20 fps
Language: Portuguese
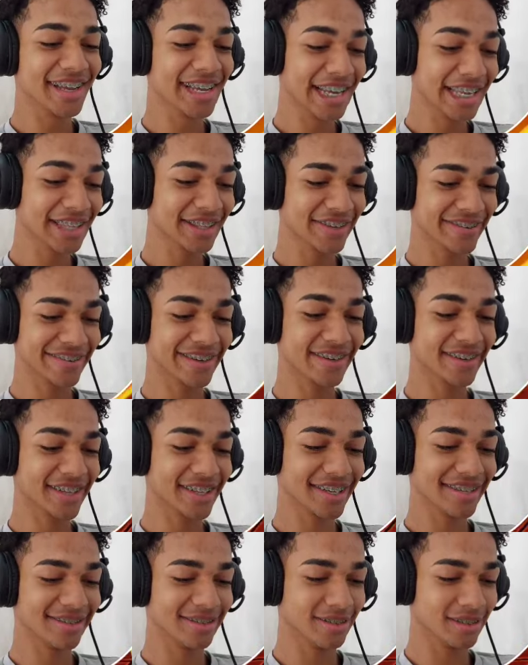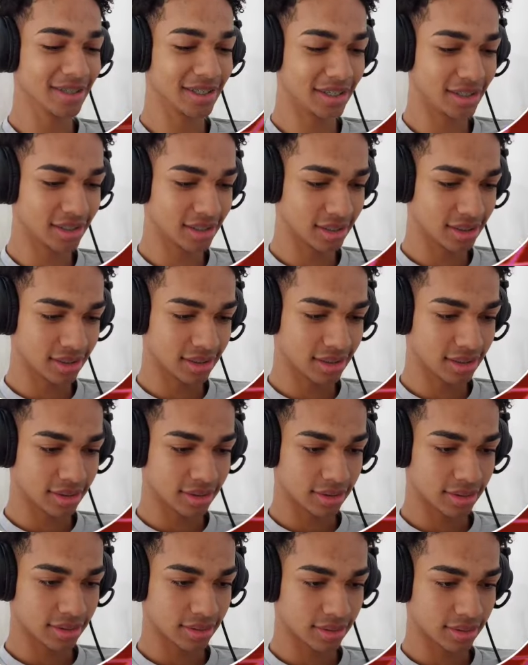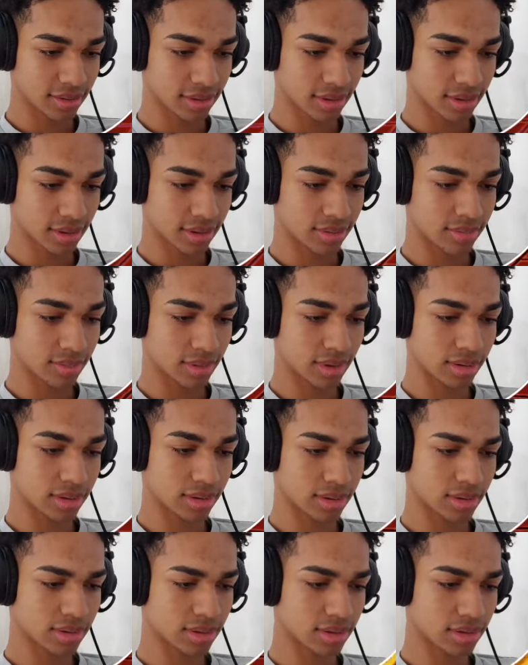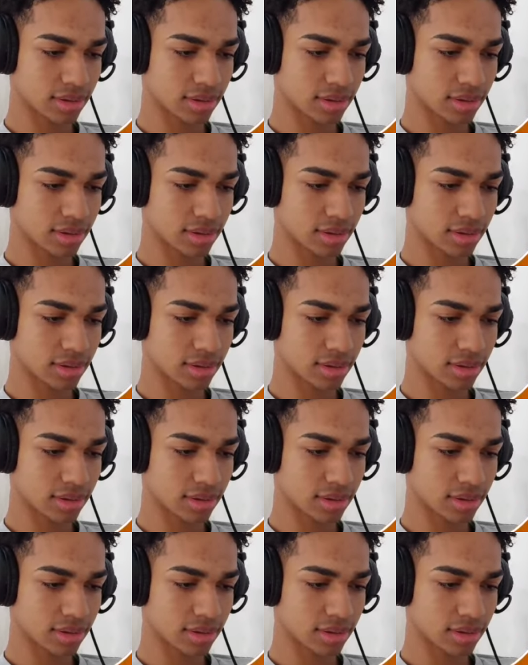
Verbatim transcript: Eu já tô vendo dando ruim. Calma.